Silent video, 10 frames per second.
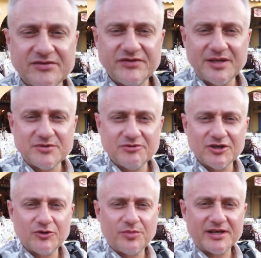was witam
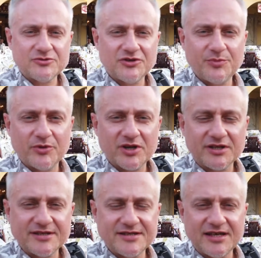słynnego placu
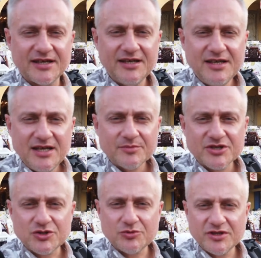Hipokratesa
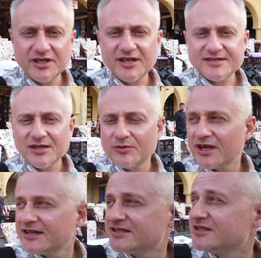przy słynnej
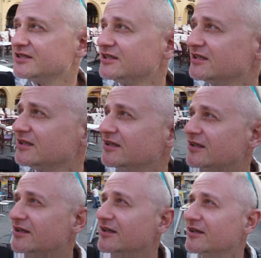restauracji
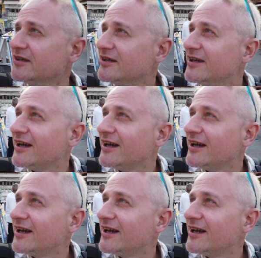e,